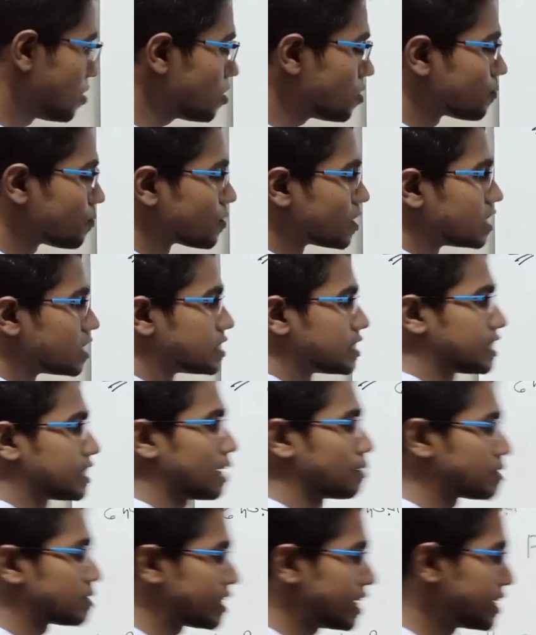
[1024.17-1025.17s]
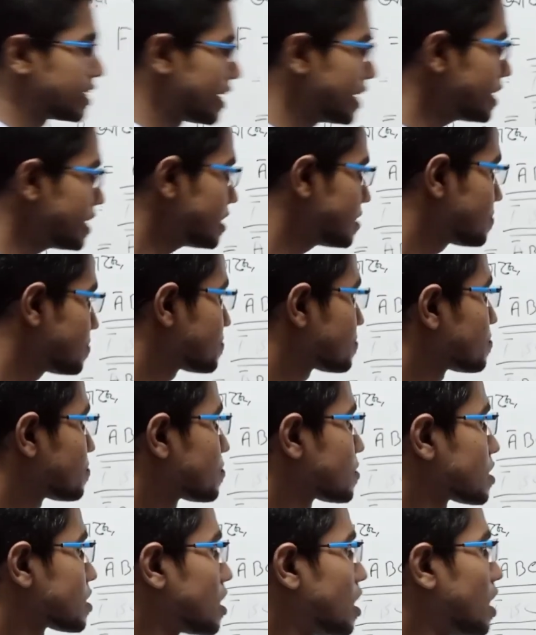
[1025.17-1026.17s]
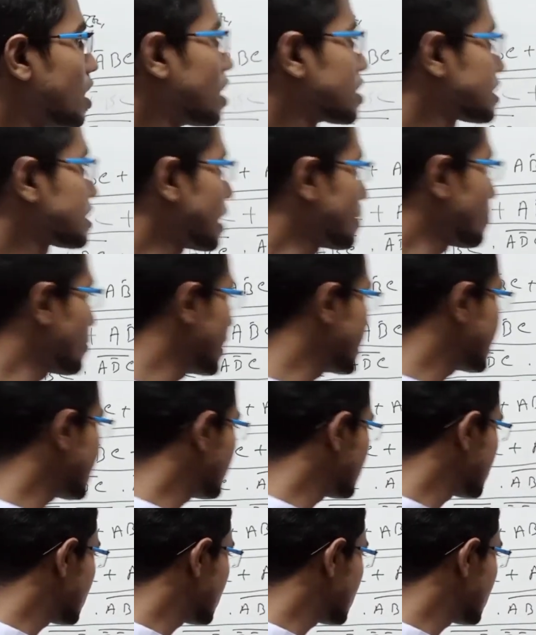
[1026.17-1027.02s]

ছিল যেটা আমি দিই নাই তারপর এটা